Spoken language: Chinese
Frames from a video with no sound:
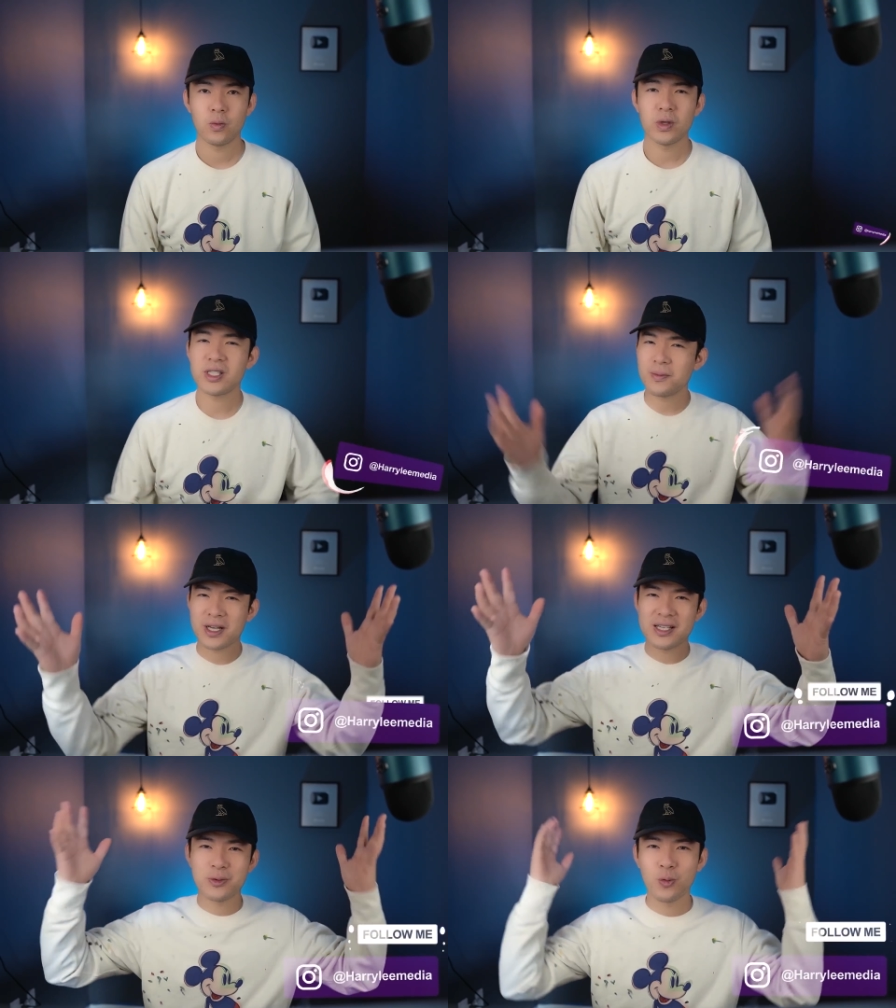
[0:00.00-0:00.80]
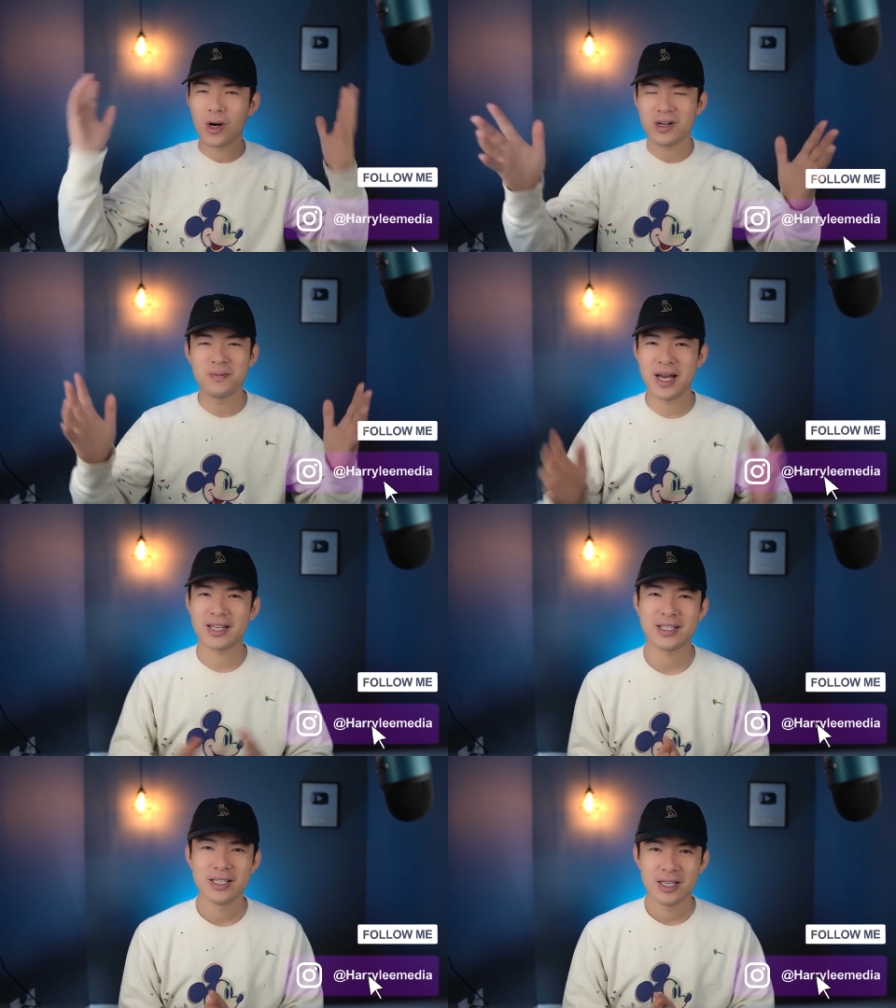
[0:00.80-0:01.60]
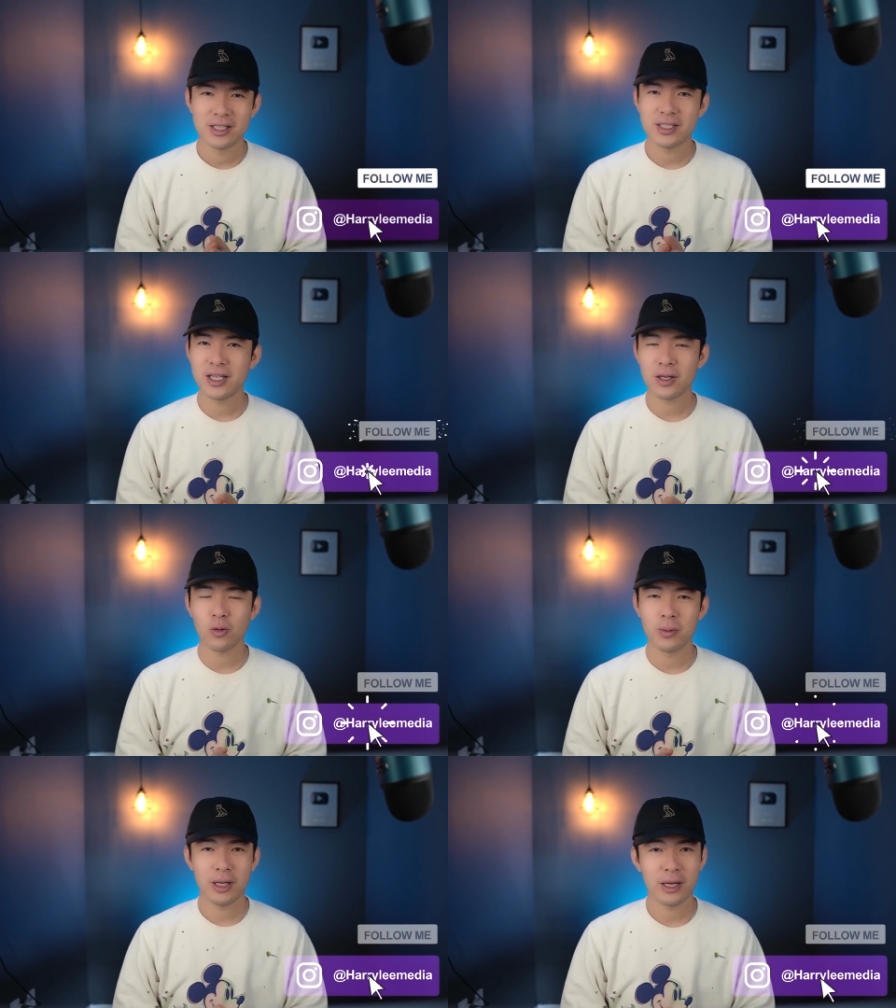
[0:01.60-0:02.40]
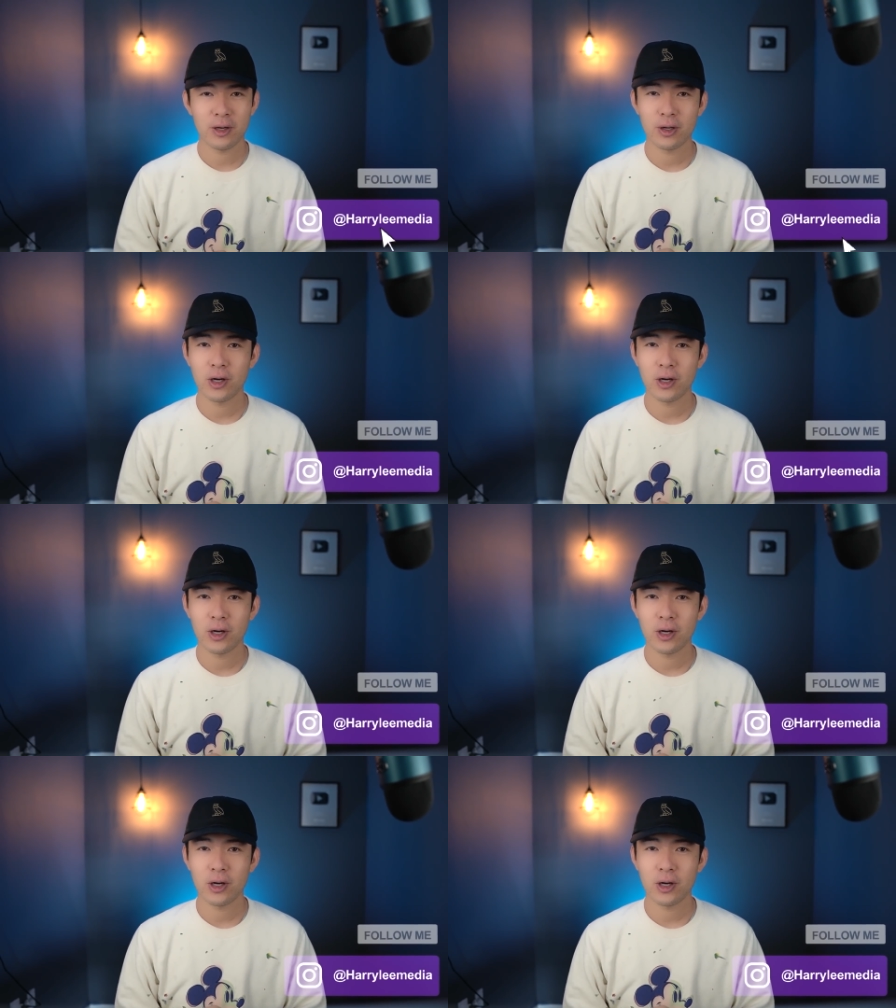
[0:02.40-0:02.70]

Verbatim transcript: What's up, guys? Welcome back. 今天呢，我们来聊一